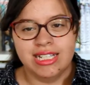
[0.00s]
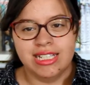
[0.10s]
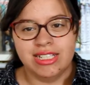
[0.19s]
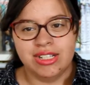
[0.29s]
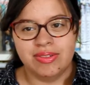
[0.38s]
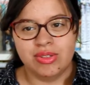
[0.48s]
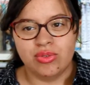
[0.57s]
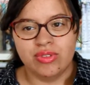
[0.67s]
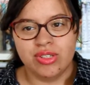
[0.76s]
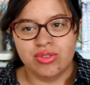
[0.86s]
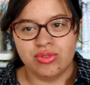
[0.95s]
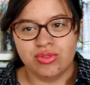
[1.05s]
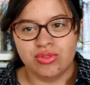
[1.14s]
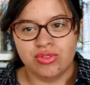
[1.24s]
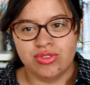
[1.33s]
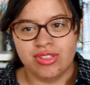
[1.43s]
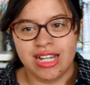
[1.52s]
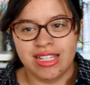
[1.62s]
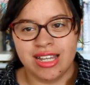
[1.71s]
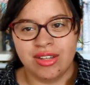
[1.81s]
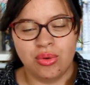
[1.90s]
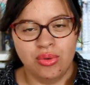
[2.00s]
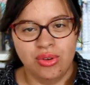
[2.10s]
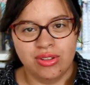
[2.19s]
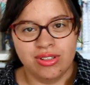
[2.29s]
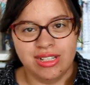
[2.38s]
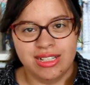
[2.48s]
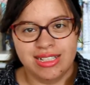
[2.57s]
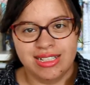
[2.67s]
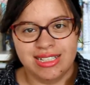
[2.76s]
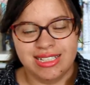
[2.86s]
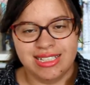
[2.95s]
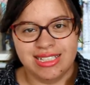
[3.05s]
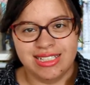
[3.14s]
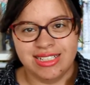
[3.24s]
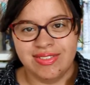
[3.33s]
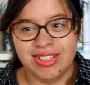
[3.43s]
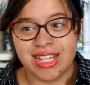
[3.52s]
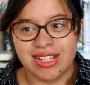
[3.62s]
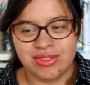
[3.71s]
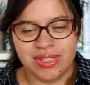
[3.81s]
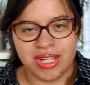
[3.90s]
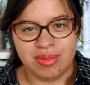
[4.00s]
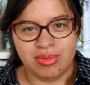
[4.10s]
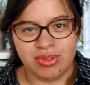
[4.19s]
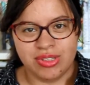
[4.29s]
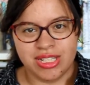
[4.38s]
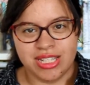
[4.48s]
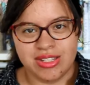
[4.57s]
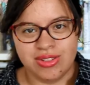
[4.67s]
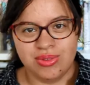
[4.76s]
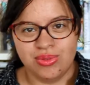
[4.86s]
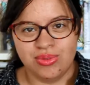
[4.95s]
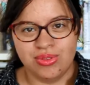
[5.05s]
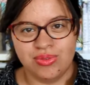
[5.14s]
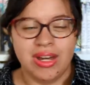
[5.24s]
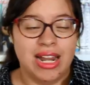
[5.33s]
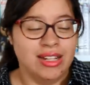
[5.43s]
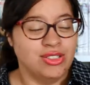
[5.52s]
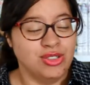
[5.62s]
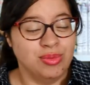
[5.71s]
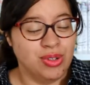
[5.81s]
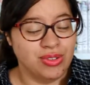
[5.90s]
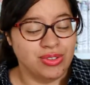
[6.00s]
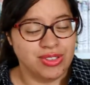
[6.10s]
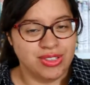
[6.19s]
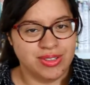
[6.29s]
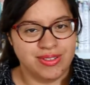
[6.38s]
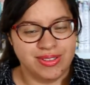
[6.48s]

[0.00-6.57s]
et j'avais trouvé ce, ce tag très drôle et j'avais très envie de répondre à ces questions, donc voilà, je me lance.